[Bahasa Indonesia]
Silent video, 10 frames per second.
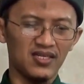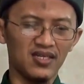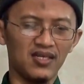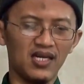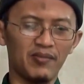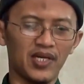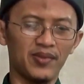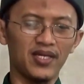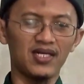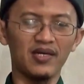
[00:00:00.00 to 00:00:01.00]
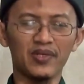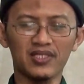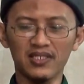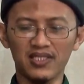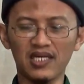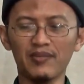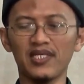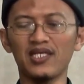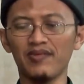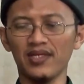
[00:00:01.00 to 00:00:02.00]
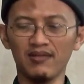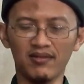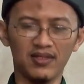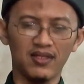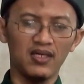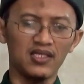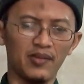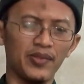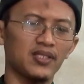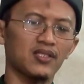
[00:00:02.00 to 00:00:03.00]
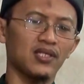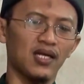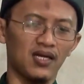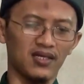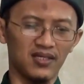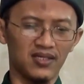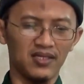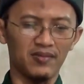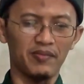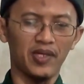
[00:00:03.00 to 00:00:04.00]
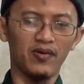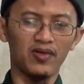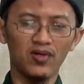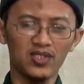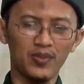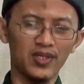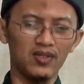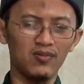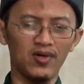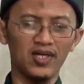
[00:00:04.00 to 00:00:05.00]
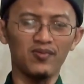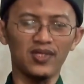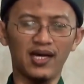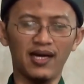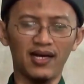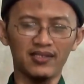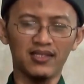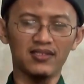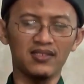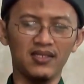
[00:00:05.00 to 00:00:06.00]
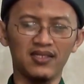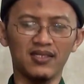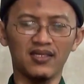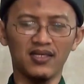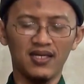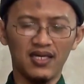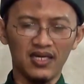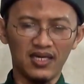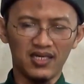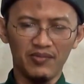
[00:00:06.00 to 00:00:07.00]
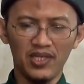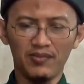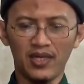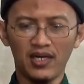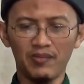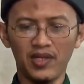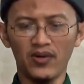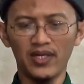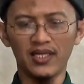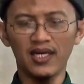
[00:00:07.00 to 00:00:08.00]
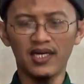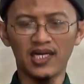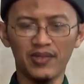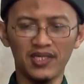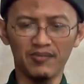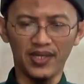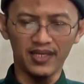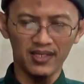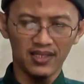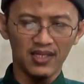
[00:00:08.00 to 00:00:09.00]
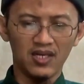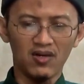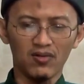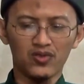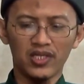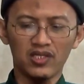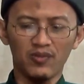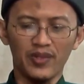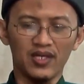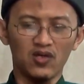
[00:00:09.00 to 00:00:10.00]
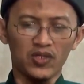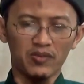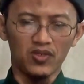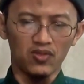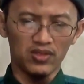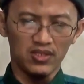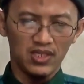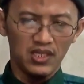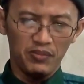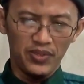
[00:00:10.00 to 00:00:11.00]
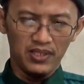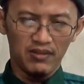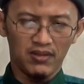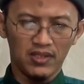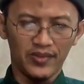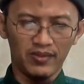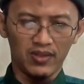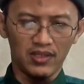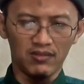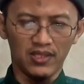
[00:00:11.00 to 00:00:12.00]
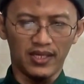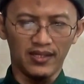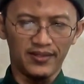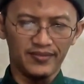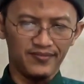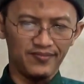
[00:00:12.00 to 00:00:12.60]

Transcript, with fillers: dan di dalam namanya ada perselisihan misalnya begitu tapi ya terserahlah ya Imam Nawawi nulis begitu mungkin punya alasan sendiri karena beliau menganggap bahwa inilah nama yang paling rojih atau paling kuat menurut beliau rahimahullah taala